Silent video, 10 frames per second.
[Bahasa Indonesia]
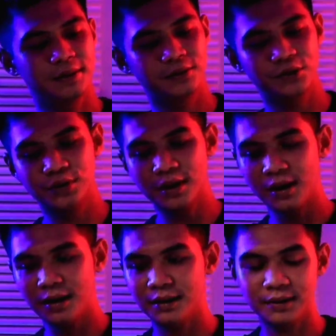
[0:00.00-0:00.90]
Sudah
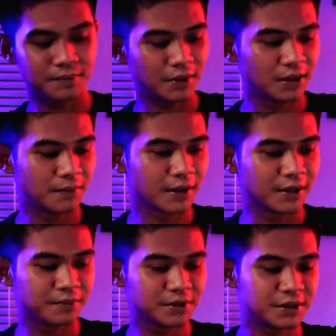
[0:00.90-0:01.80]
pada
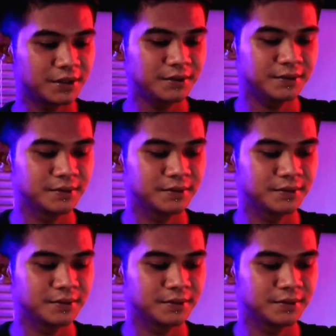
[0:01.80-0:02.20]
bagian mesin.